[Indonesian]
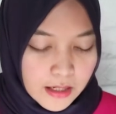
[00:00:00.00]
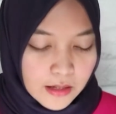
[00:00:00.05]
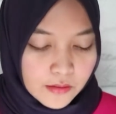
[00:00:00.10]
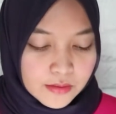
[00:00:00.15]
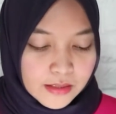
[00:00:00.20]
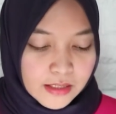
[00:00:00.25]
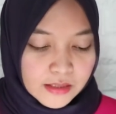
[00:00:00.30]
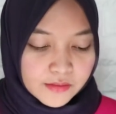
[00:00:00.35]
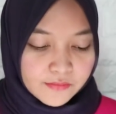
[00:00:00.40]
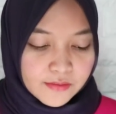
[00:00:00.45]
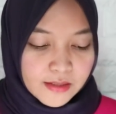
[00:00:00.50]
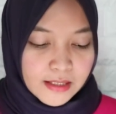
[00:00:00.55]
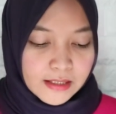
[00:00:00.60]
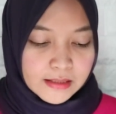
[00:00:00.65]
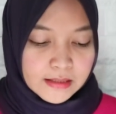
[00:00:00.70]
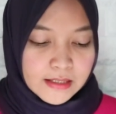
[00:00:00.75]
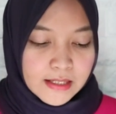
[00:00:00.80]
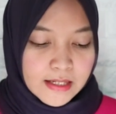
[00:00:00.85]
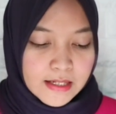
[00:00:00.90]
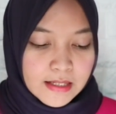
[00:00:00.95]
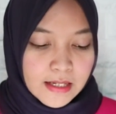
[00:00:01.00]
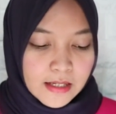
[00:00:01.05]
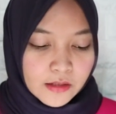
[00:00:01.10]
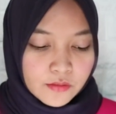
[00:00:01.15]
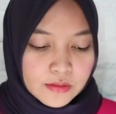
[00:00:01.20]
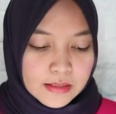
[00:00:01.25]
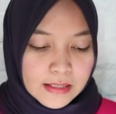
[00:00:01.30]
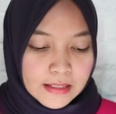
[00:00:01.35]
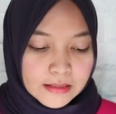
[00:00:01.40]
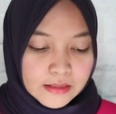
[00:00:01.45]
Lalu sertifikatnya
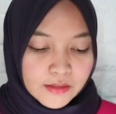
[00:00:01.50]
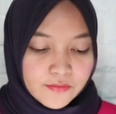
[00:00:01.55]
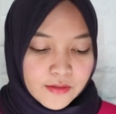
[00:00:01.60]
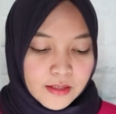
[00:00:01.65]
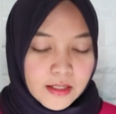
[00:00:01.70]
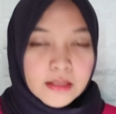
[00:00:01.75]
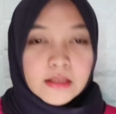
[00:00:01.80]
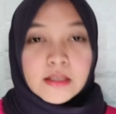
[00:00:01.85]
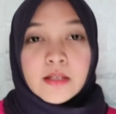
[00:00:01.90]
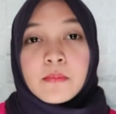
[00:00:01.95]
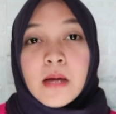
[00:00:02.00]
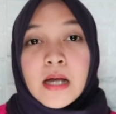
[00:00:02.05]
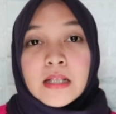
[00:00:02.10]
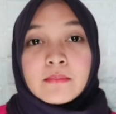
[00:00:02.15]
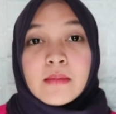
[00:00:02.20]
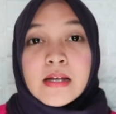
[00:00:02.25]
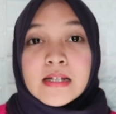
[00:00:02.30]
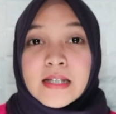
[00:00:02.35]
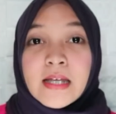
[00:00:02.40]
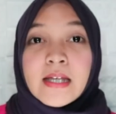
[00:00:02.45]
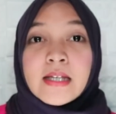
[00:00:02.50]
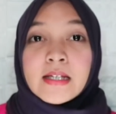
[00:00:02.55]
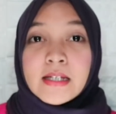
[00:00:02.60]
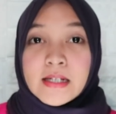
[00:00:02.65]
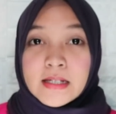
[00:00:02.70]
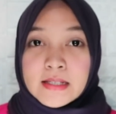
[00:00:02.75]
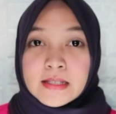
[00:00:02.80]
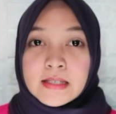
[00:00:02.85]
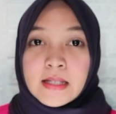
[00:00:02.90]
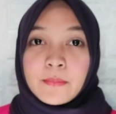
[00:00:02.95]
yaitu sertifikat debat bahasa
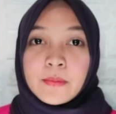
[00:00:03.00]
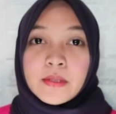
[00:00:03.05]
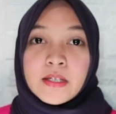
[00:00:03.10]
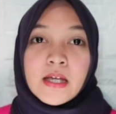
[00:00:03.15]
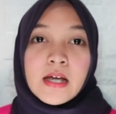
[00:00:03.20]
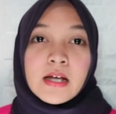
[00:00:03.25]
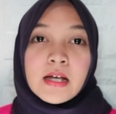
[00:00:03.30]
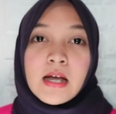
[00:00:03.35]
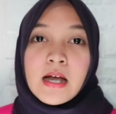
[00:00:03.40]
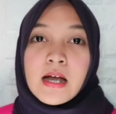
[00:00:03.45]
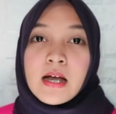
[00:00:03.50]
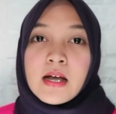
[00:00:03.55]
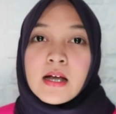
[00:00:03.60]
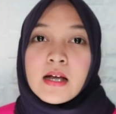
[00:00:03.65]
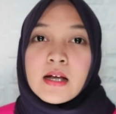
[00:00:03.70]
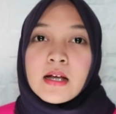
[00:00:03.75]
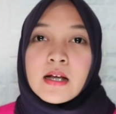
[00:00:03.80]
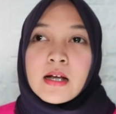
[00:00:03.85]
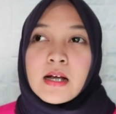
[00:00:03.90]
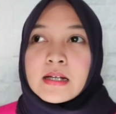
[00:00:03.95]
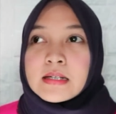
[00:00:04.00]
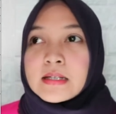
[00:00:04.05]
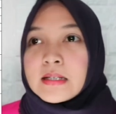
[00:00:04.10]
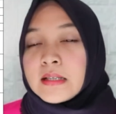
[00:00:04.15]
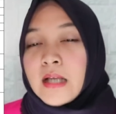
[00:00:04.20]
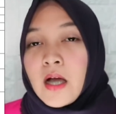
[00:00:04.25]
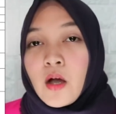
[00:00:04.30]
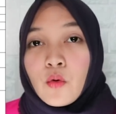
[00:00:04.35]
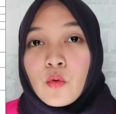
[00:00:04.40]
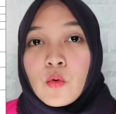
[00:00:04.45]
Inggris, tapi dia nggak
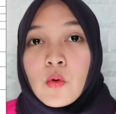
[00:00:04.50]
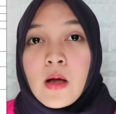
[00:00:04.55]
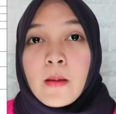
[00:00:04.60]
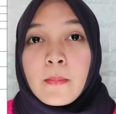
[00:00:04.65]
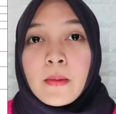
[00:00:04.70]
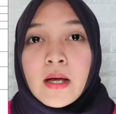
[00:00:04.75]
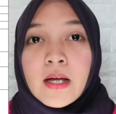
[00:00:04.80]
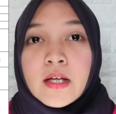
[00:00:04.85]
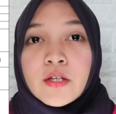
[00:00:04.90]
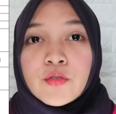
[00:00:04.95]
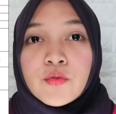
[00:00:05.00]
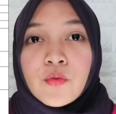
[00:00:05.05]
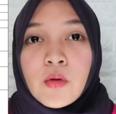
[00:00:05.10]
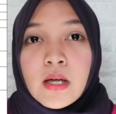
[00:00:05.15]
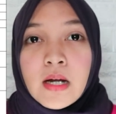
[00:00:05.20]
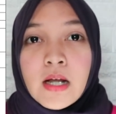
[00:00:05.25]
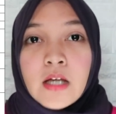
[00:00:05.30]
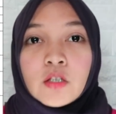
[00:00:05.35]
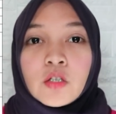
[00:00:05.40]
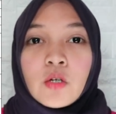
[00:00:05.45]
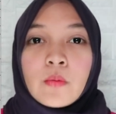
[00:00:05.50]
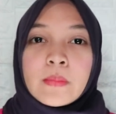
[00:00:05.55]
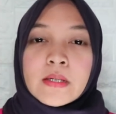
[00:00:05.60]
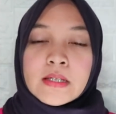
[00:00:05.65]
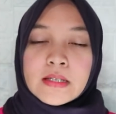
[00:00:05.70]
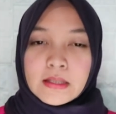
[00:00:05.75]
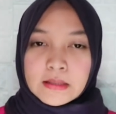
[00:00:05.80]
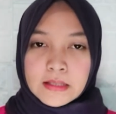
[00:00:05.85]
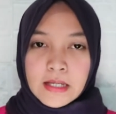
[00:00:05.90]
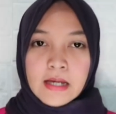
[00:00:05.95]
ngasih tahu apakah juara atau
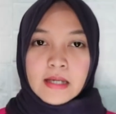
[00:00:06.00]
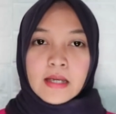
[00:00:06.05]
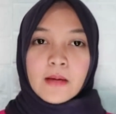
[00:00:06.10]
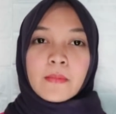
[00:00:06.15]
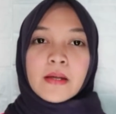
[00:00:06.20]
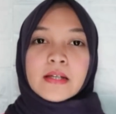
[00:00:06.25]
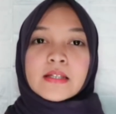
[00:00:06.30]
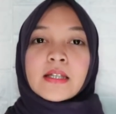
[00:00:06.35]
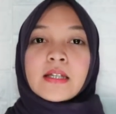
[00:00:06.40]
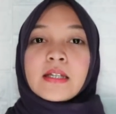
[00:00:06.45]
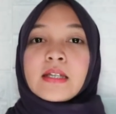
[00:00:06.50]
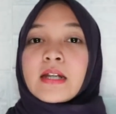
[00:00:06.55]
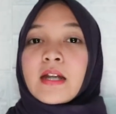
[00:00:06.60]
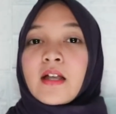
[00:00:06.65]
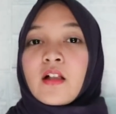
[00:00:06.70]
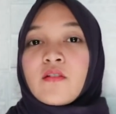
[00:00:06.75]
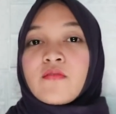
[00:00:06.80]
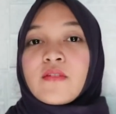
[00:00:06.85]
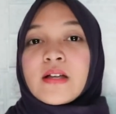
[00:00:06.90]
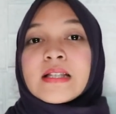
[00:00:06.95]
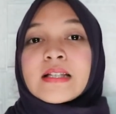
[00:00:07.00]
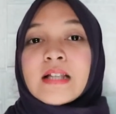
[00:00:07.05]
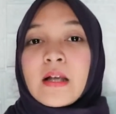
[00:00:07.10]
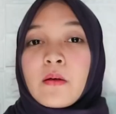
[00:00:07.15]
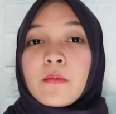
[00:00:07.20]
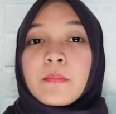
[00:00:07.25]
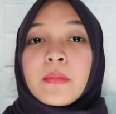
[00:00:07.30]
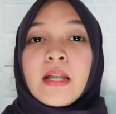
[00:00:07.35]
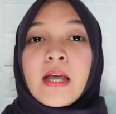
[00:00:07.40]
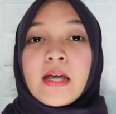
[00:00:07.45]
peserta. Yang pasti ini relevan
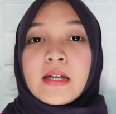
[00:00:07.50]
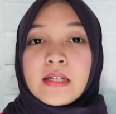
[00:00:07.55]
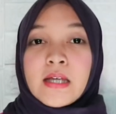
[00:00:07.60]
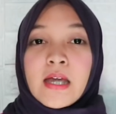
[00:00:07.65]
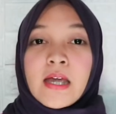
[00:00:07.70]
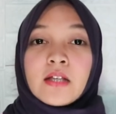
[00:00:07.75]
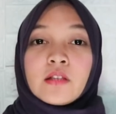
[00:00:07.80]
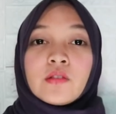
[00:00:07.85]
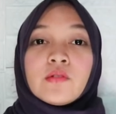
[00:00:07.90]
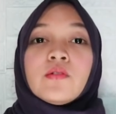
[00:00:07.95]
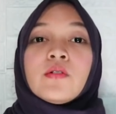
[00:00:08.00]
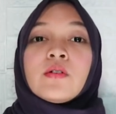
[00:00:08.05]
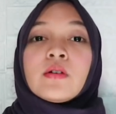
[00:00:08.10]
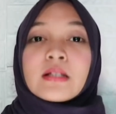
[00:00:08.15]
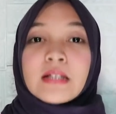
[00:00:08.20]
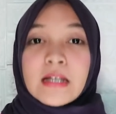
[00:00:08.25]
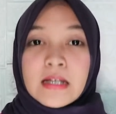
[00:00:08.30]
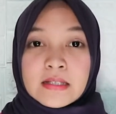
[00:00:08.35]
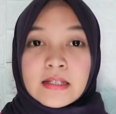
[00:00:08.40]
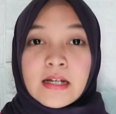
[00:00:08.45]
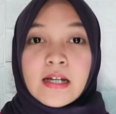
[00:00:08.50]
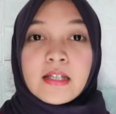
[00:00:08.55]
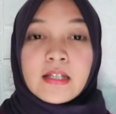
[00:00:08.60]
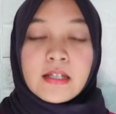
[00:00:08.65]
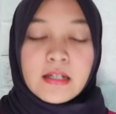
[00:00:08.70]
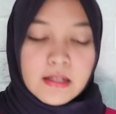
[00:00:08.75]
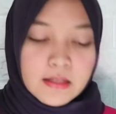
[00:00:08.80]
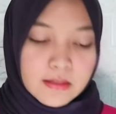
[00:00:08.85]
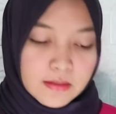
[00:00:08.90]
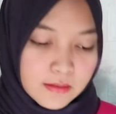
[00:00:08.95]
sama pilihan dia yaitu sastra
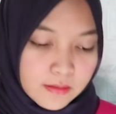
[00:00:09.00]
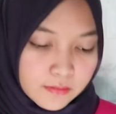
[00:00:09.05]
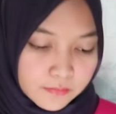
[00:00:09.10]
Inggris.